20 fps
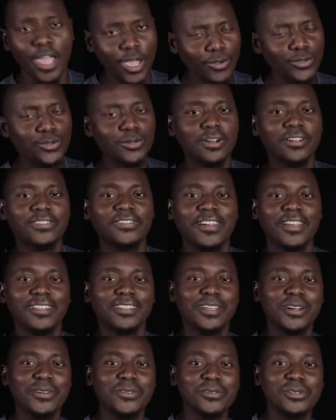Eu sou
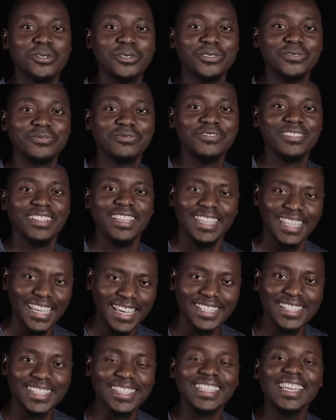Rafael de Araújo e
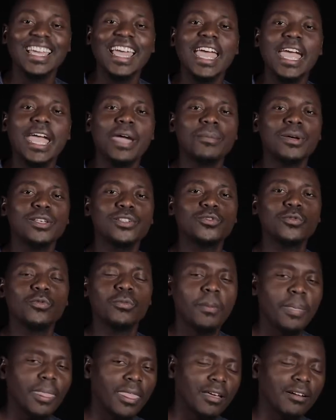esse é mais
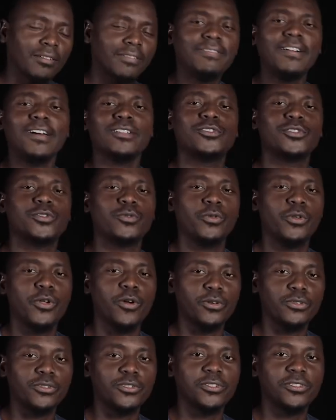um Fatos
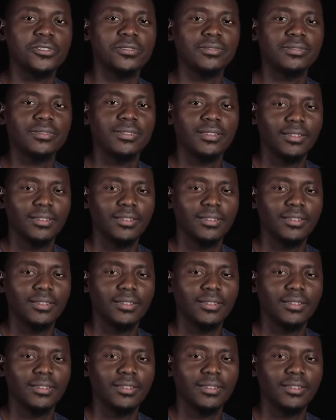Curiosos.